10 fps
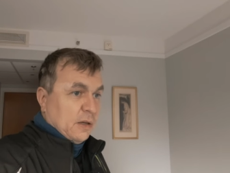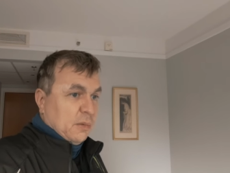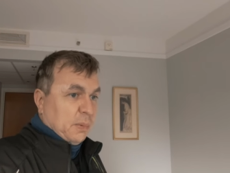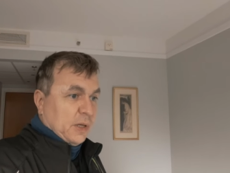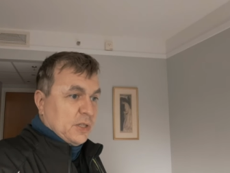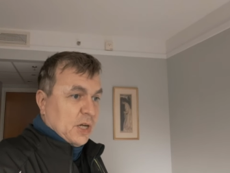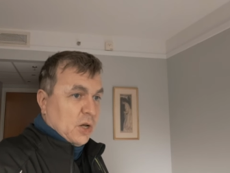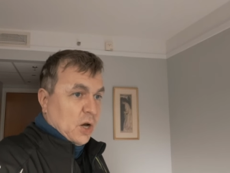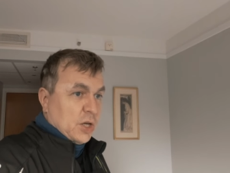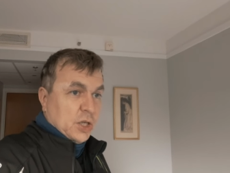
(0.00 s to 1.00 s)

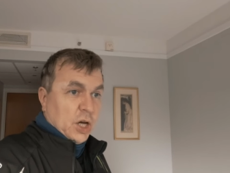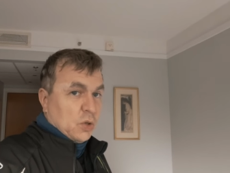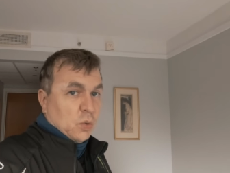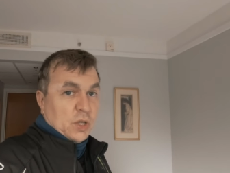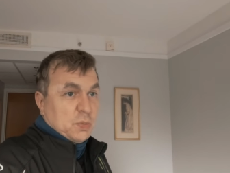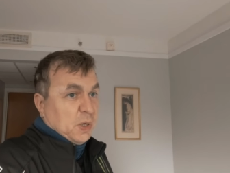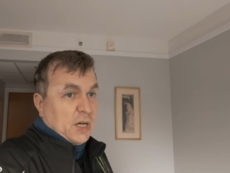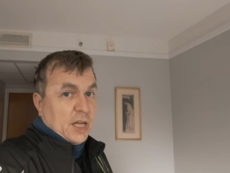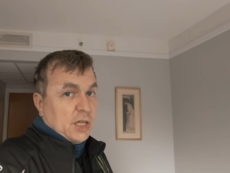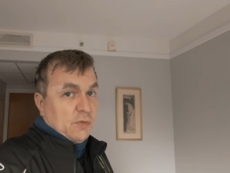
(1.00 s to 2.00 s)
приезжаю, они говорят, у нас
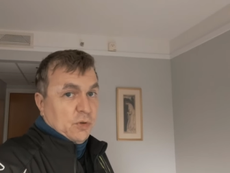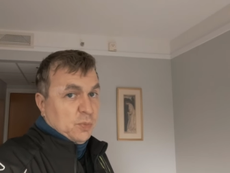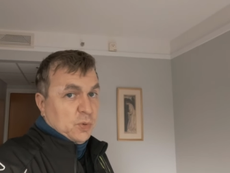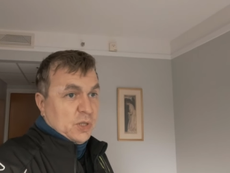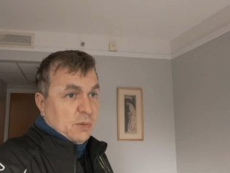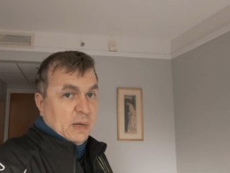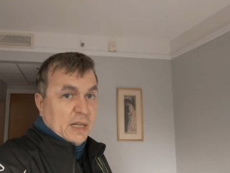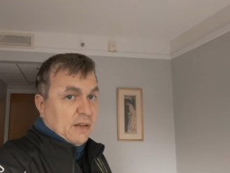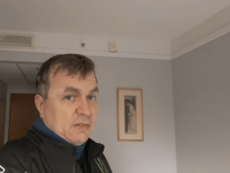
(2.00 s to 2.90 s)
механик в отпуске, блядь, на